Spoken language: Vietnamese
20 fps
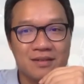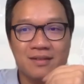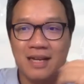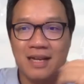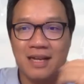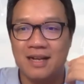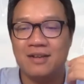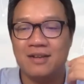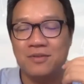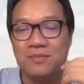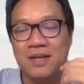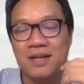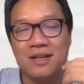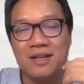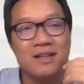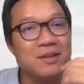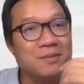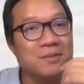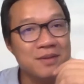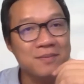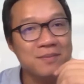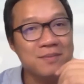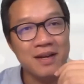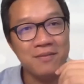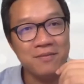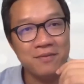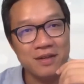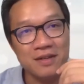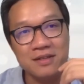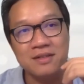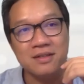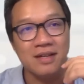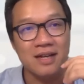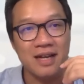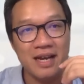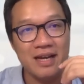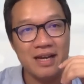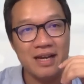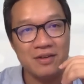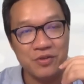đây là cũng là cái thông tin mà em vẫn thường
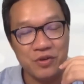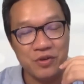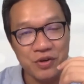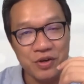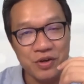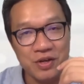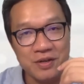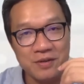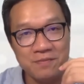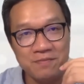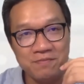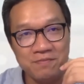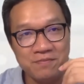nghe của